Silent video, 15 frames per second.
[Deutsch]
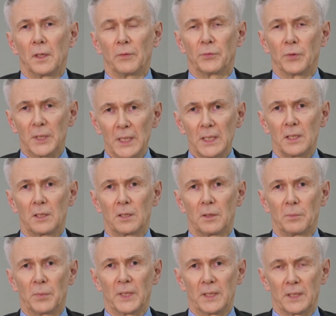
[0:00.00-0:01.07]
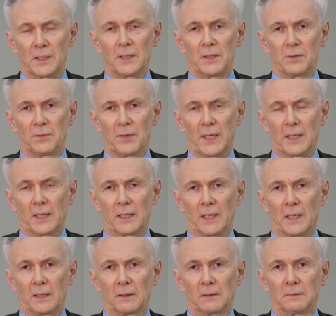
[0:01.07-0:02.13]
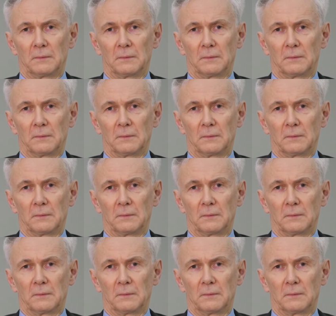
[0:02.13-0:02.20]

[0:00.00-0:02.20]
Für dich bin ich diesen Weg gegangen.